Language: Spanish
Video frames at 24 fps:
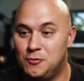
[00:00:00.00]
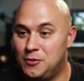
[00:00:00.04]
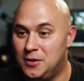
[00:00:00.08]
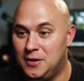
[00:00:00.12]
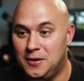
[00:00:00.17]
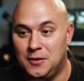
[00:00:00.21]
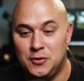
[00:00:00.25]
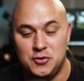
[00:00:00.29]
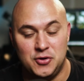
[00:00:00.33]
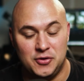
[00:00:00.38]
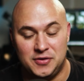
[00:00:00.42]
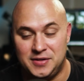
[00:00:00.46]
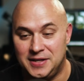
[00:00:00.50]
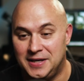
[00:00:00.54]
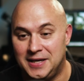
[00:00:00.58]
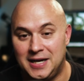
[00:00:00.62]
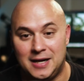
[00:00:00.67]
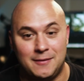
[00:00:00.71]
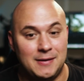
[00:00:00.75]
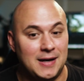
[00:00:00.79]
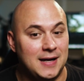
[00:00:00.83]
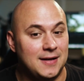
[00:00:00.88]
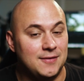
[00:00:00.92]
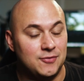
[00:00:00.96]
Cuando yo esté
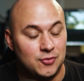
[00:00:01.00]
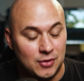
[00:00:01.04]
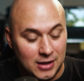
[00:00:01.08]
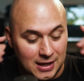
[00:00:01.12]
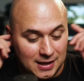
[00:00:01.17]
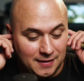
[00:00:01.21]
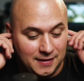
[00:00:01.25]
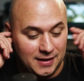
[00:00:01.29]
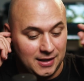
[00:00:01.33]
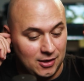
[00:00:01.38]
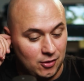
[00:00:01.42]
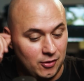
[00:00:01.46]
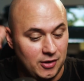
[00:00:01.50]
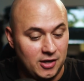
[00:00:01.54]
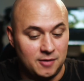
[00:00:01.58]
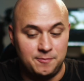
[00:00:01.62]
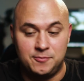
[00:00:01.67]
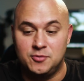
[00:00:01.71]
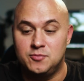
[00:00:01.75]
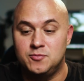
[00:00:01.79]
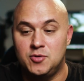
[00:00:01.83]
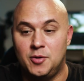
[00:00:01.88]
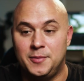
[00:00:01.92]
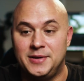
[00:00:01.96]
grabando, ah, dejé los
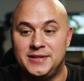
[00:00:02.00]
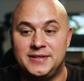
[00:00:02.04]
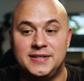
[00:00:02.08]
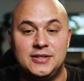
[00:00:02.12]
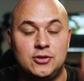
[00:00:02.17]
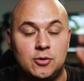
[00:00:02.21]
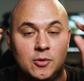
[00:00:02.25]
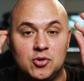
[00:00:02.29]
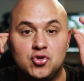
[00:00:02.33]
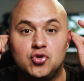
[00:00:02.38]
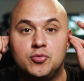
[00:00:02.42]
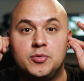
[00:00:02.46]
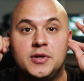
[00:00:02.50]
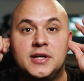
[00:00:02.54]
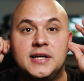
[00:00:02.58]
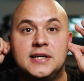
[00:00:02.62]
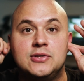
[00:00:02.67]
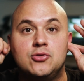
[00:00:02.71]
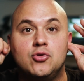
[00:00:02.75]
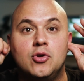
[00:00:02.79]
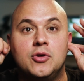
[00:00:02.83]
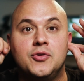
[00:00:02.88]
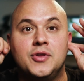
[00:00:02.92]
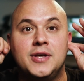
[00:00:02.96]
AirPods un momentito. Vamos a suponer
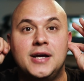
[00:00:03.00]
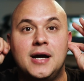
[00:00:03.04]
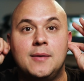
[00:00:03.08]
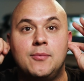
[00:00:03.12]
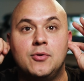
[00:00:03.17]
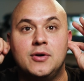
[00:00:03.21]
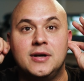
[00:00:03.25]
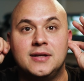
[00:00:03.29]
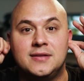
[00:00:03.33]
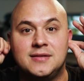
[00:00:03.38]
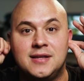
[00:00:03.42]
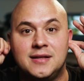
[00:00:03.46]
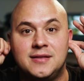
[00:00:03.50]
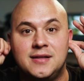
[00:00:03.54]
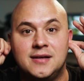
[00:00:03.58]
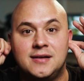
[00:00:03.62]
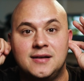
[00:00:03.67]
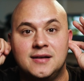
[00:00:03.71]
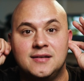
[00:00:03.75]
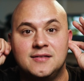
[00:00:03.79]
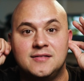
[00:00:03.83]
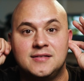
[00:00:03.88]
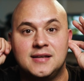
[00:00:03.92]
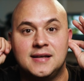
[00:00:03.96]
que tú los dejas porque estás
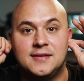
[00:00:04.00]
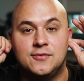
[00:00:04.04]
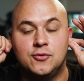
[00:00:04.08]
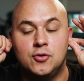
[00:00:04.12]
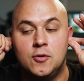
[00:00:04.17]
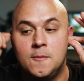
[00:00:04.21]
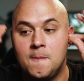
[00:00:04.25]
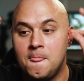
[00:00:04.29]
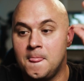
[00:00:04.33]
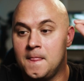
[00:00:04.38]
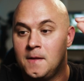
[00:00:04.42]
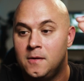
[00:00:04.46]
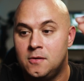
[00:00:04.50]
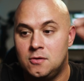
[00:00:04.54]
descansando.